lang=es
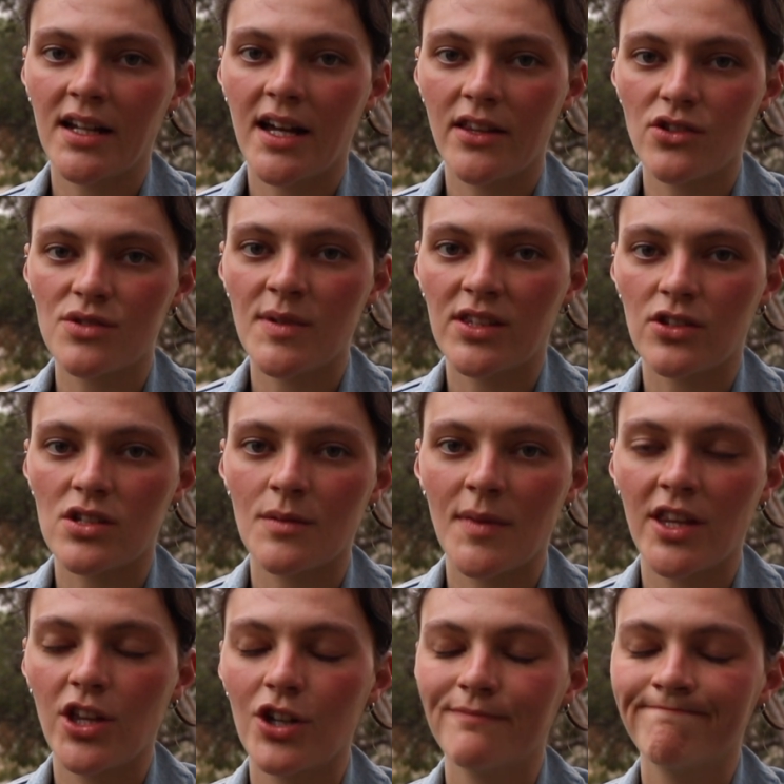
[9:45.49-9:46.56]
a dos metros y
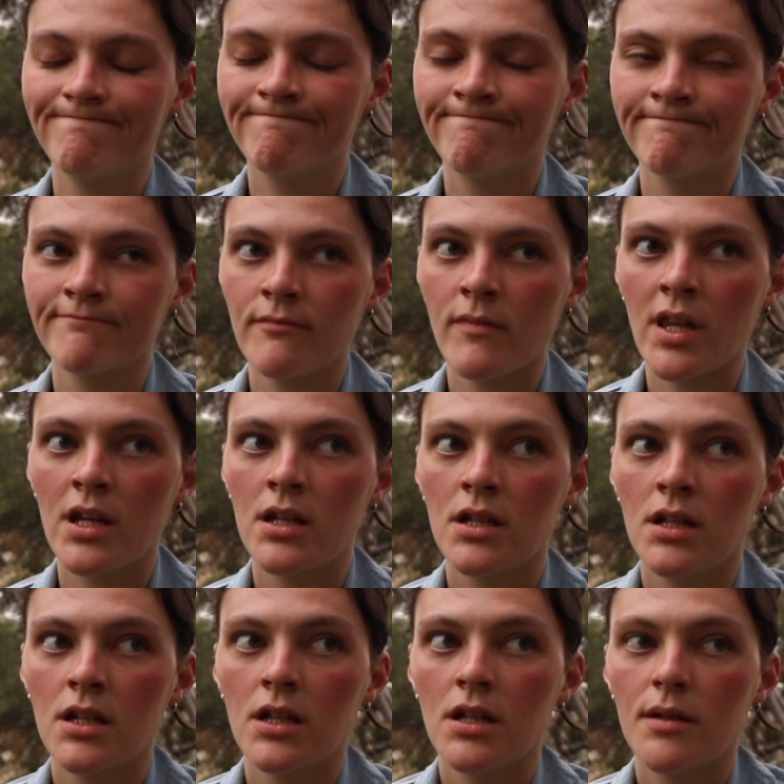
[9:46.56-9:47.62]
medio,
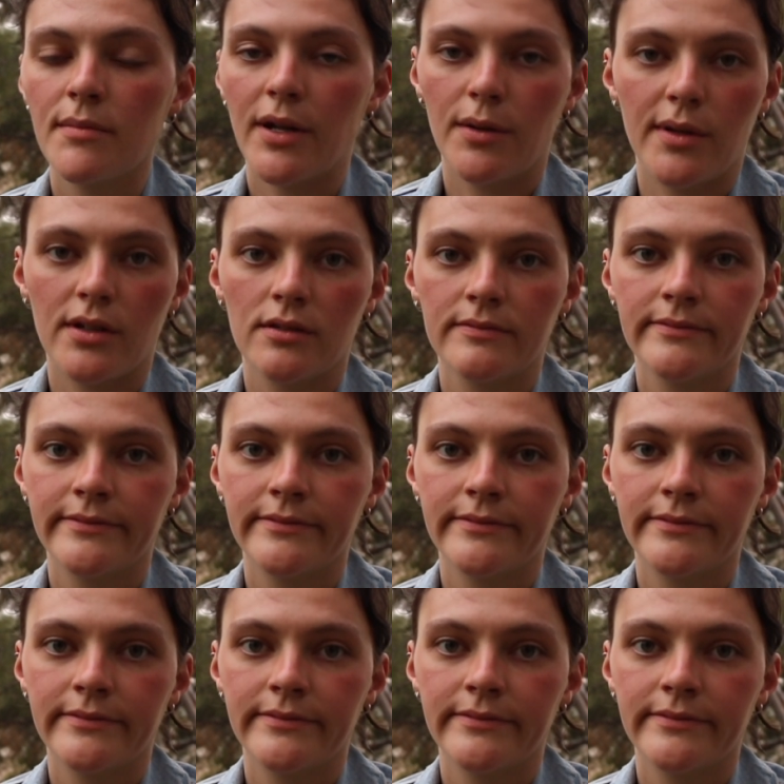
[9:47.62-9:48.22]
pero bueno,